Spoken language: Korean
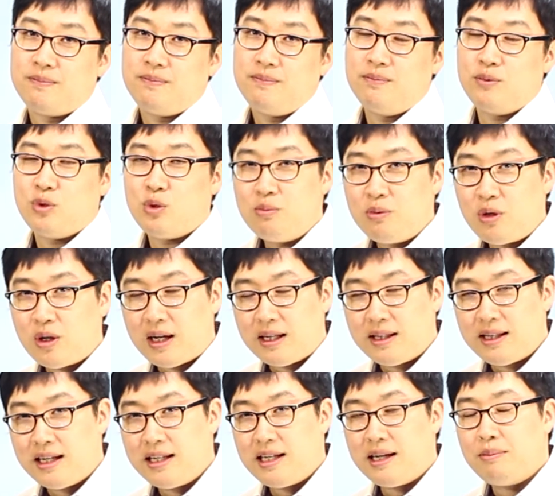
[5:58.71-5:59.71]
음, 좀더
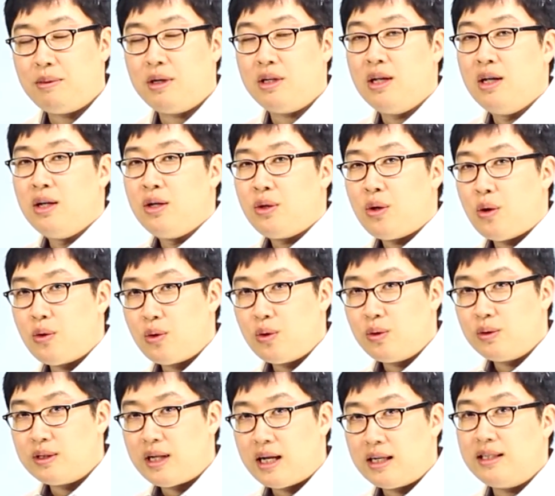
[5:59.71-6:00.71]
간단히 하면
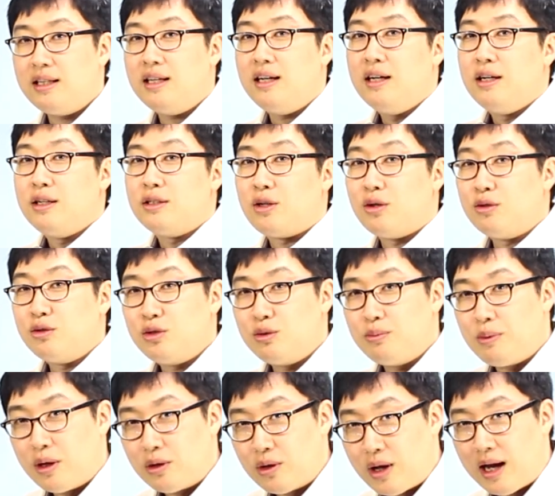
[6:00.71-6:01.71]
형용사의 성수
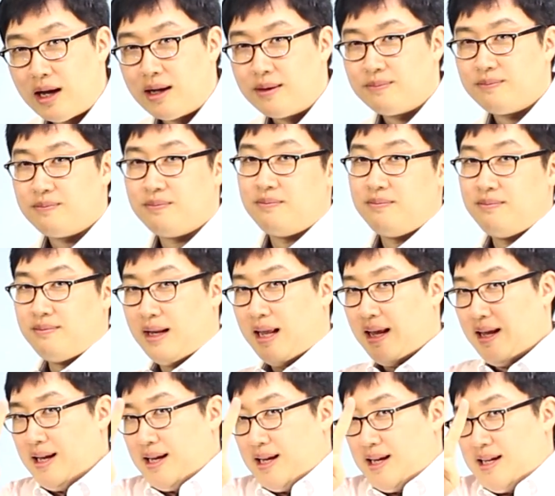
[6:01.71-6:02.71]
변화
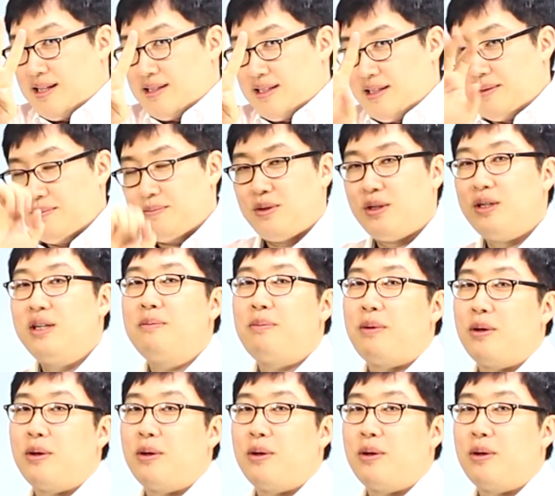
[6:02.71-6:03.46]
네 가지를